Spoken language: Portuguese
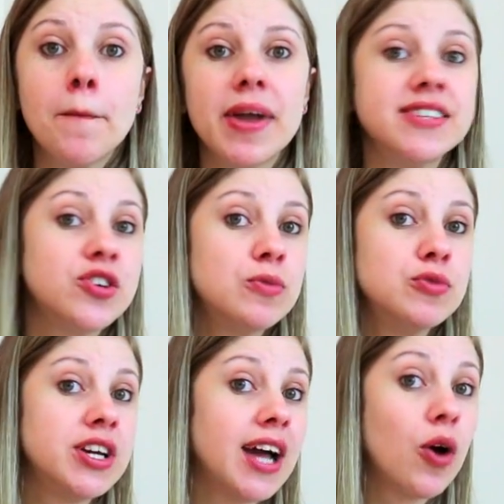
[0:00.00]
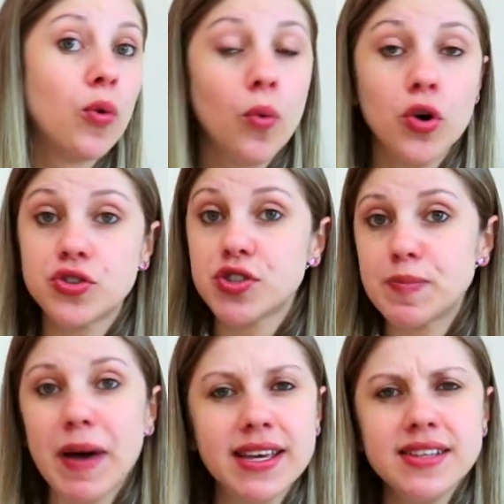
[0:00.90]
para se comunicar com outros
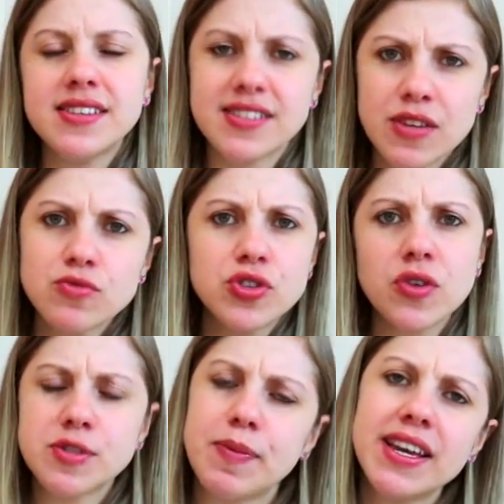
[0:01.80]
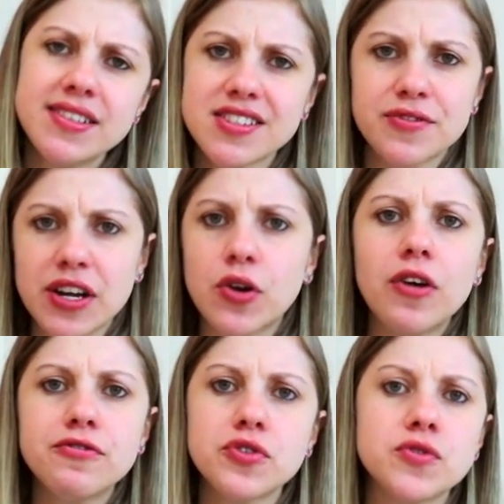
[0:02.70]
países, não só os países
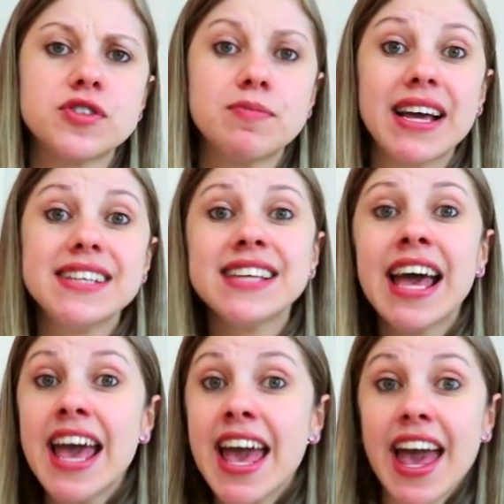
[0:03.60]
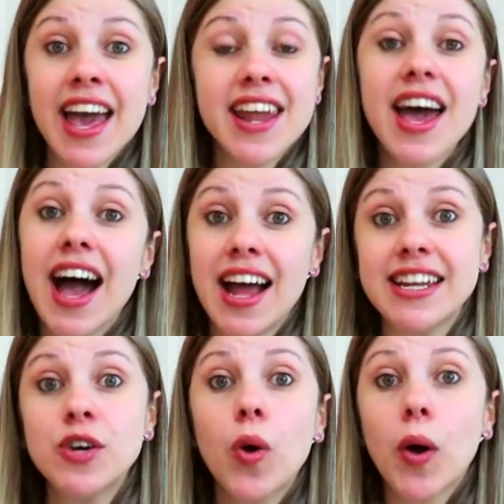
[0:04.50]
francófonos, mas era a
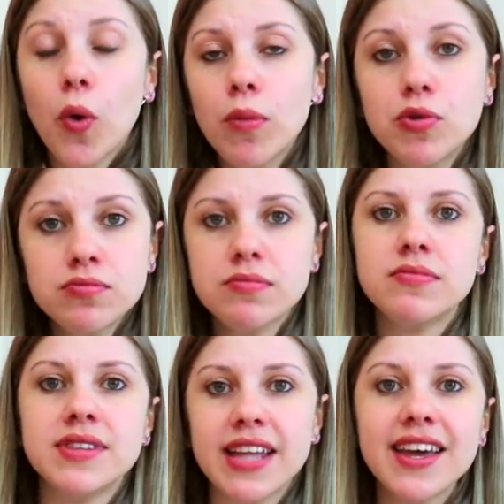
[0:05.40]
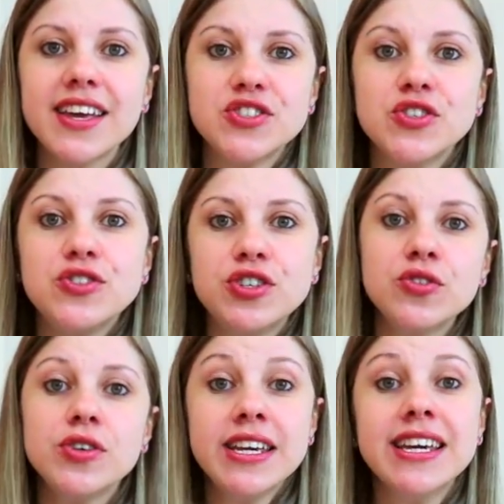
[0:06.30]
língua comum, né, que a
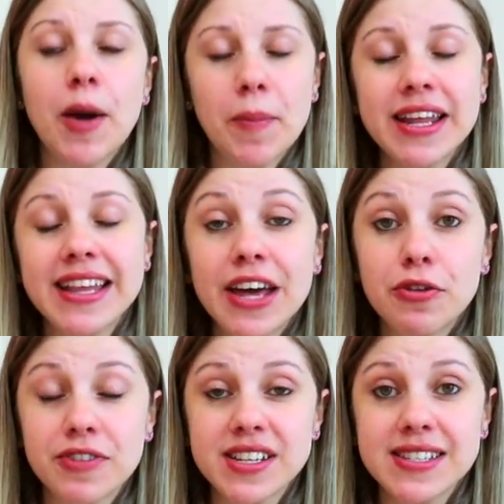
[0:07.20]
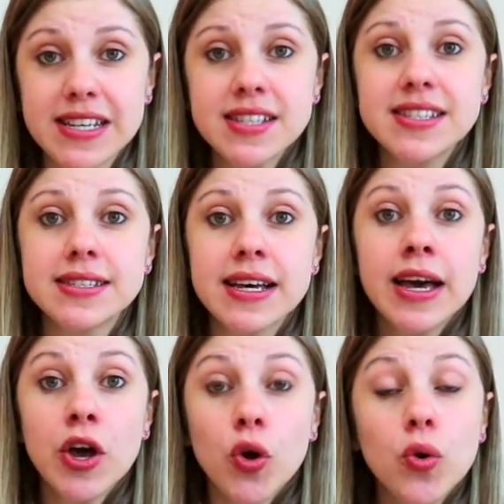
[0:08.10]
gente ia aprender o francês.
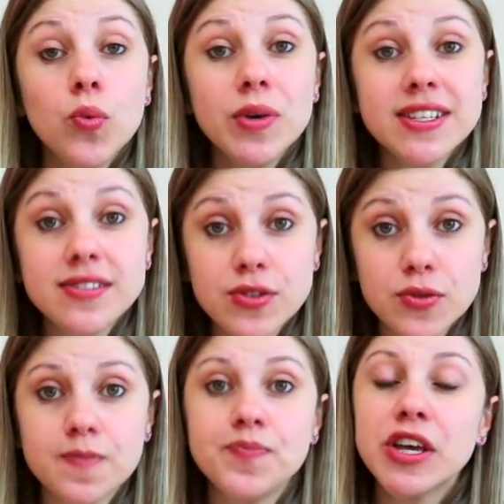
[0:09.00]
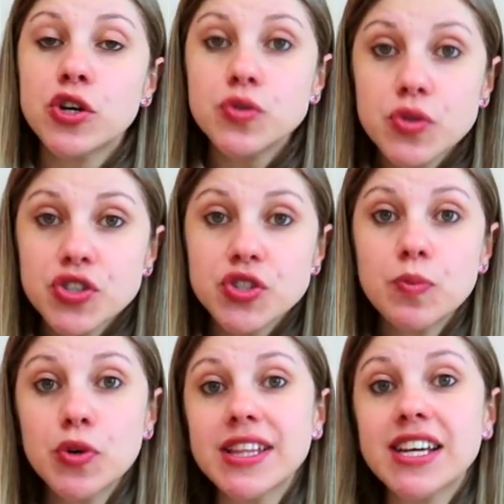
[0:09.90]
Com isso, surge
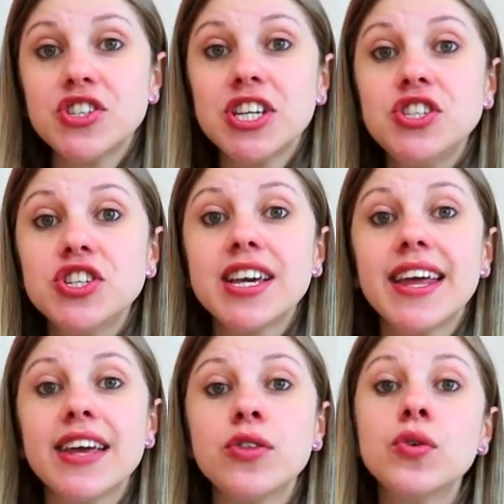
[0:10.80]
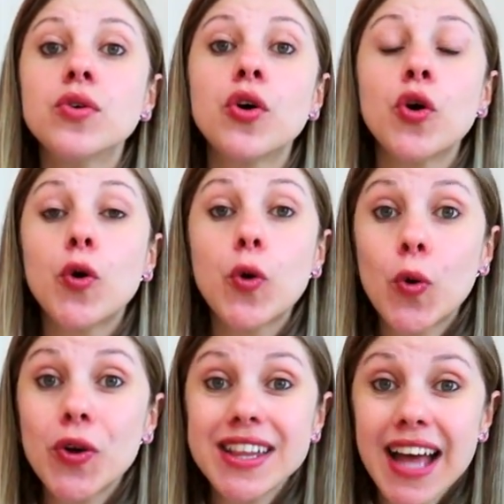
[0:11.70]
muita gente querendo
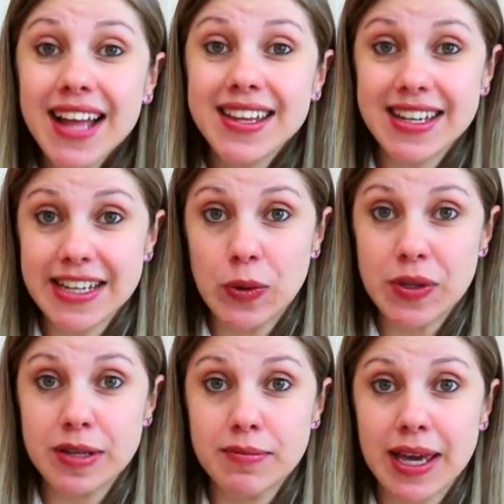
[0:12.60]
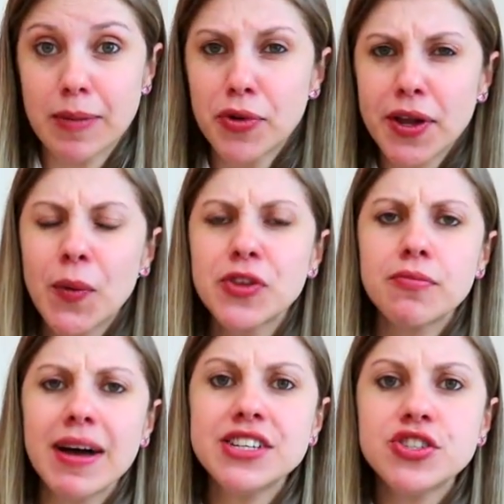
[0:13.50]
cuidar da língua também. Porque quanto
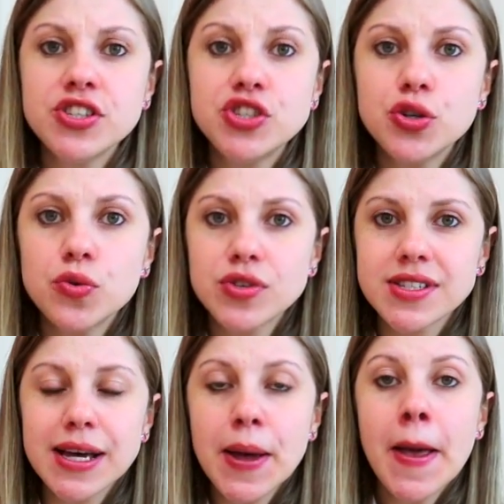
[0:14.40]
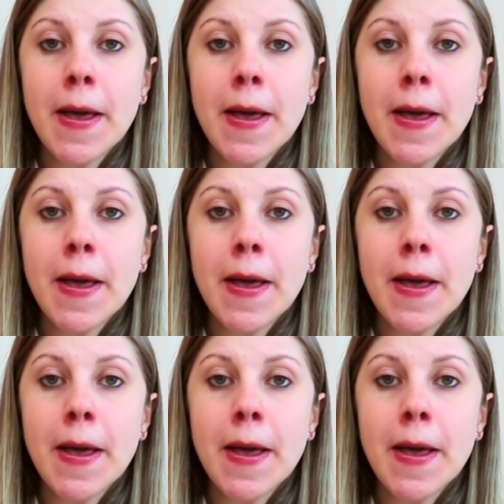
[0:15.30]
mais gente usa,